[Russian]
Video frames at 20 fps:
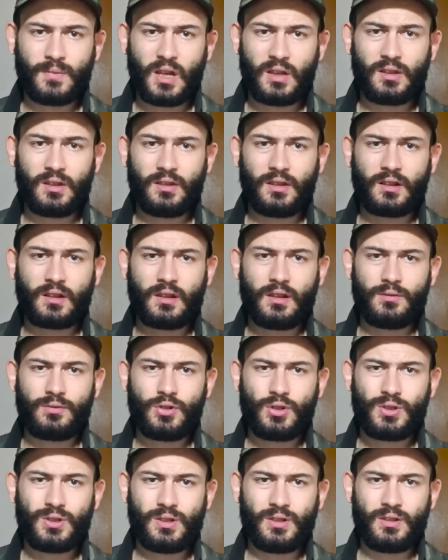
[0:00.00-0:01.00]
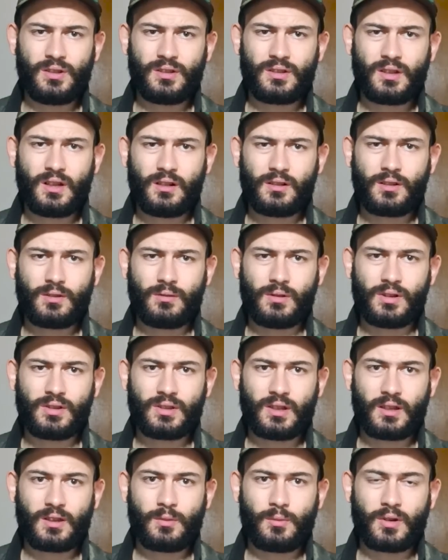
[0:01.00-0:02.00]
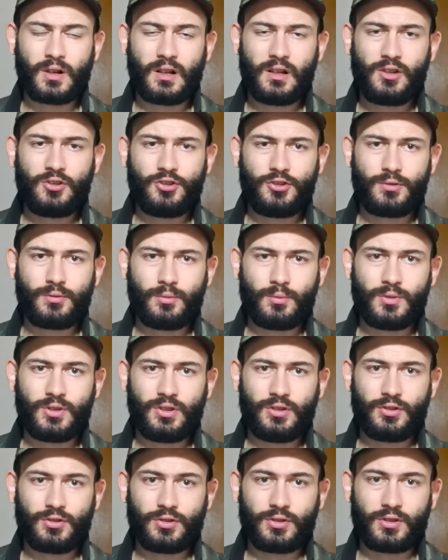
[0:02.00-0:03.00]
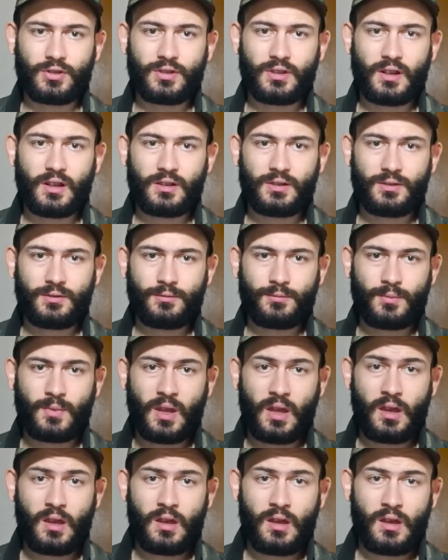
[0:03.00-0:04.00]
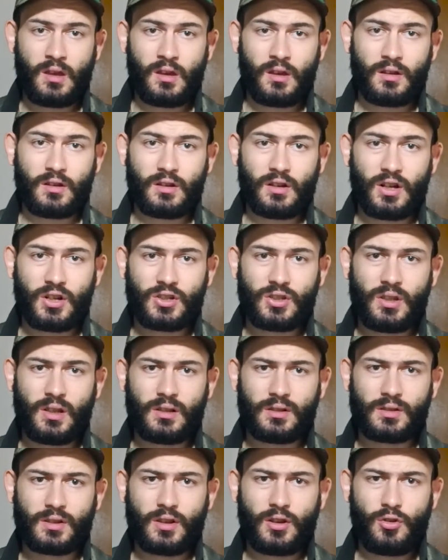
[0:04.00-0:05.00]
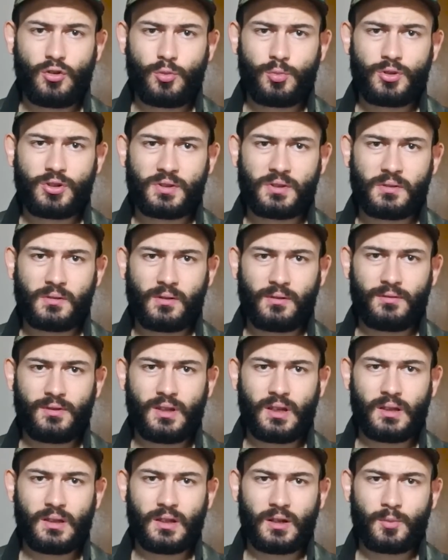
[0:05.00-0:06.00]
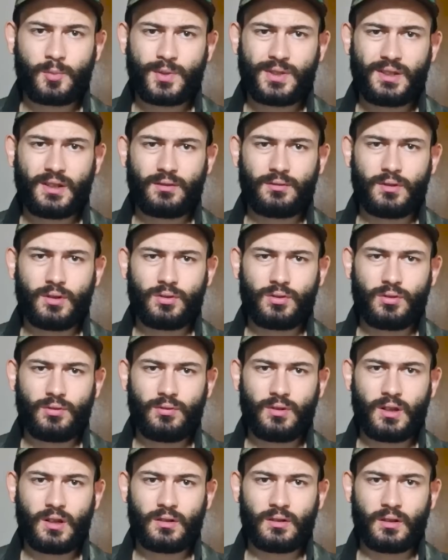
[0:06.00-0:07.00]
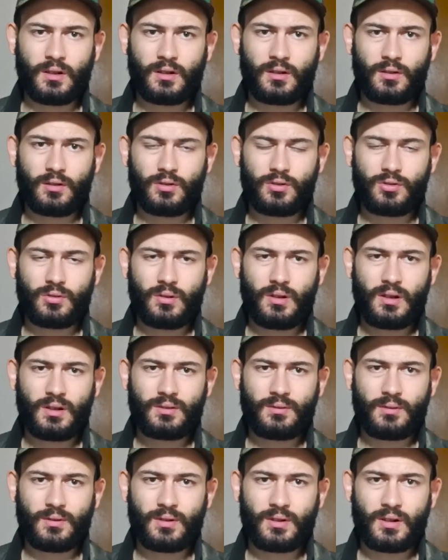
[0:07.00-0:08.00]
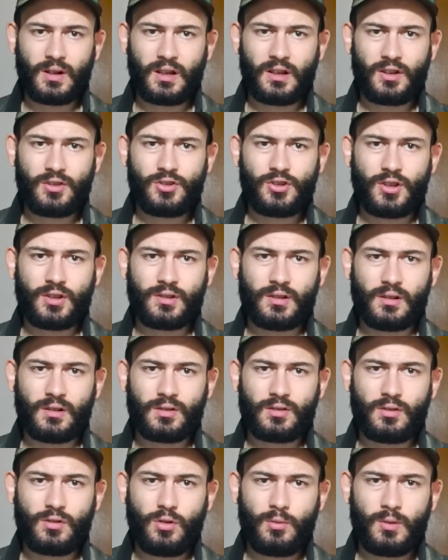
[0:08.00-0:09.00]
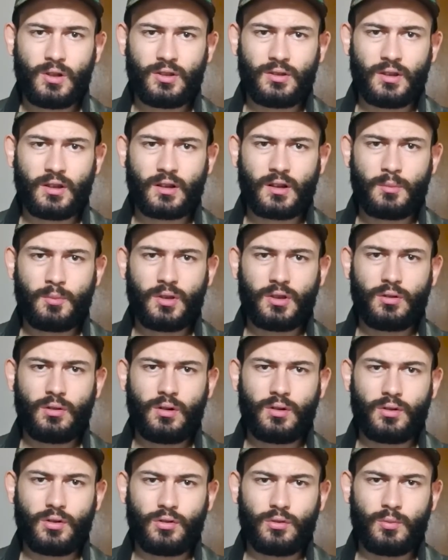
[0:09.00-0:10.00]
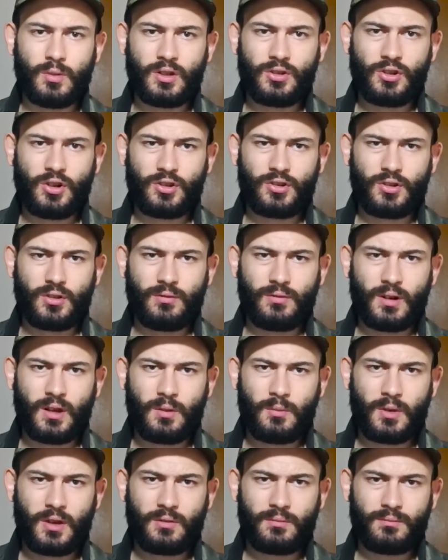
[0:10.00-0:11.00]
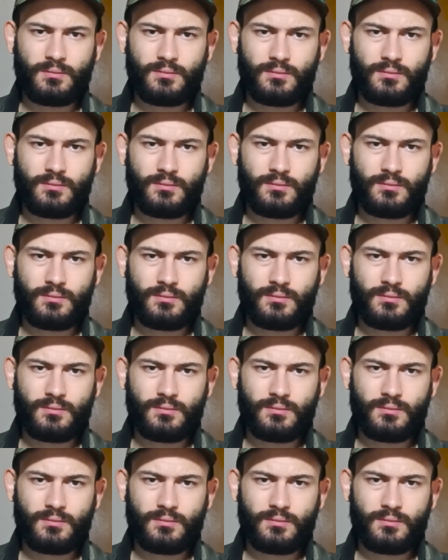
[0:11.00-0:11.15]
они никогда в жизни не сталкивались с таким количеством денежных средств. Гражданское общество в данных псевдосуверенных государствах окончательно сломлено и капитулирует в ближайшее время.